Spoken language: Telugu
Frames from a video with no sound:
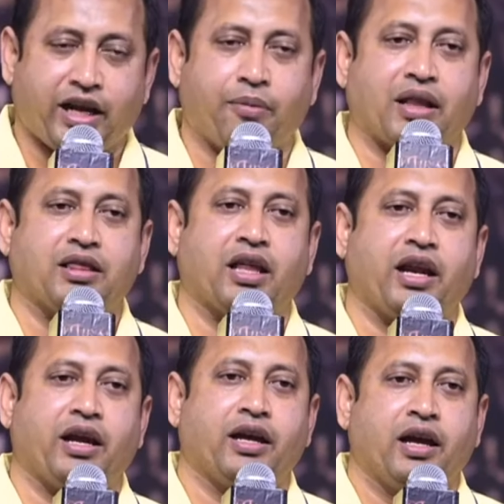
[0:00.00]
టీం అందరి
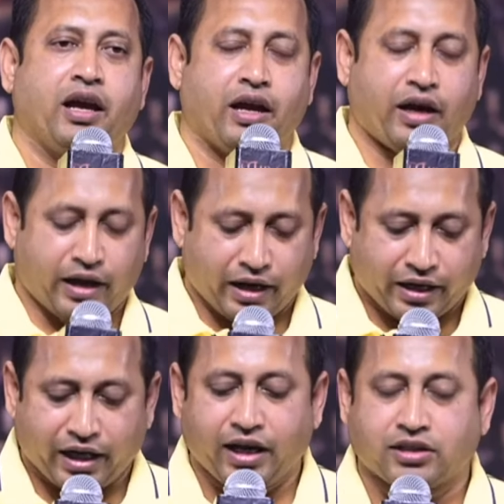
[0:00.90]

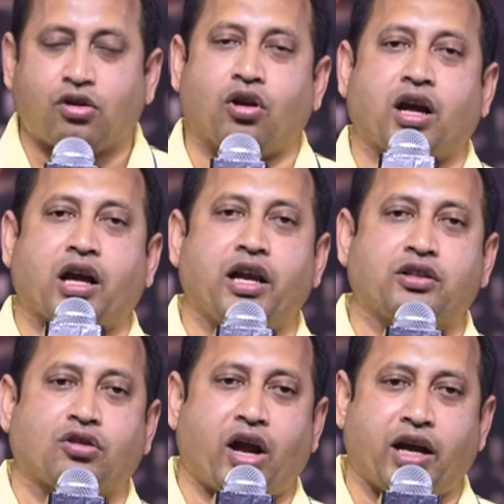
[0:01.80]
కెరీర్స్లో ఒక కలిగి
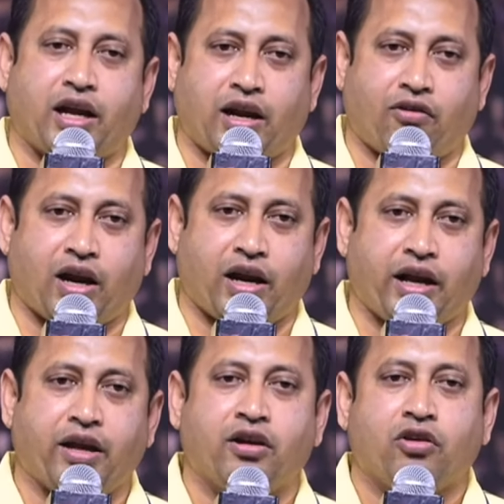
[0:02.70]
తొరాయిగా నిలవాలని
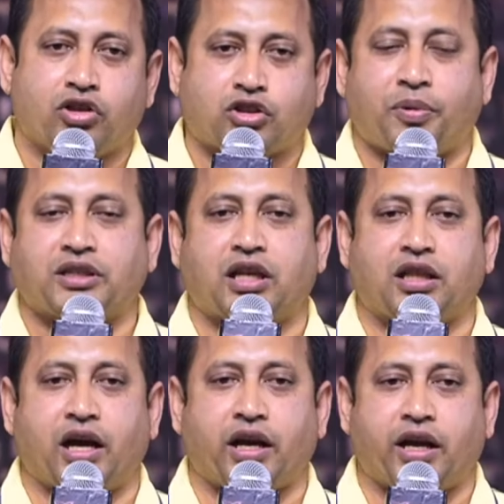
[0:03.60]
విశ్వప్రసాద్
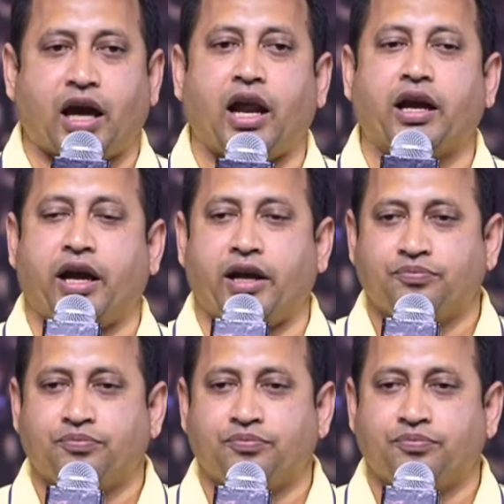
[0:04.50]
గారికి అలాగే